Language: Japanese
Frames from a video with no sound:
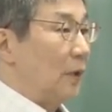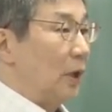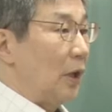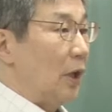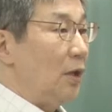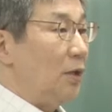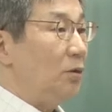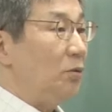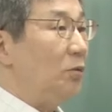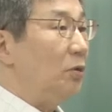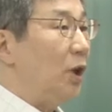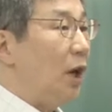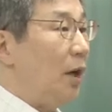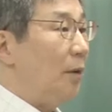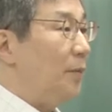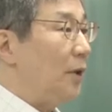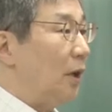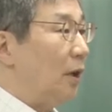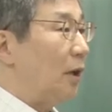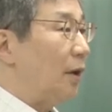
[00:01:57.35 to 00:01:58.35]
研究の
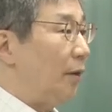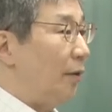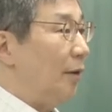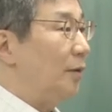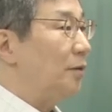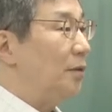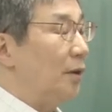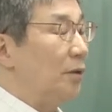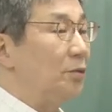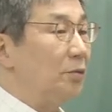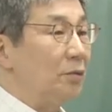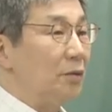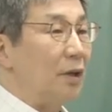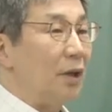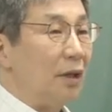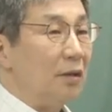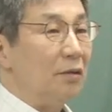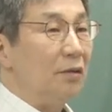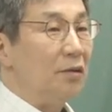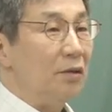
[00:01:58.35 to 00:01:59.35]
中身が変わるかどう
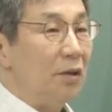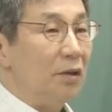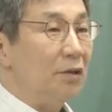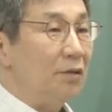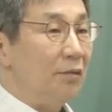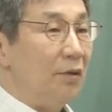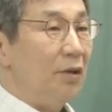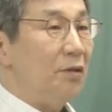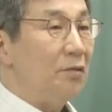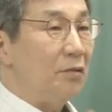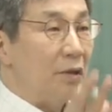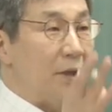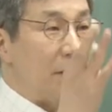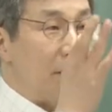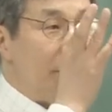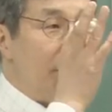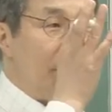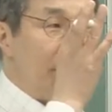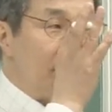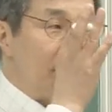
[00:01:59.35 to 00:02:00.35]
か、リサーチクエスチョン
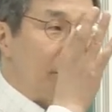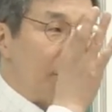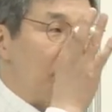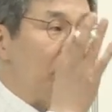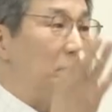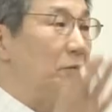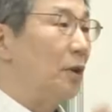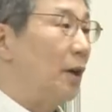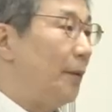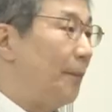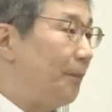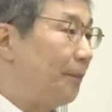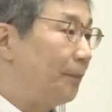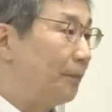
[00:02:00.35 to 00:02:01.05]
が変わるかどうか、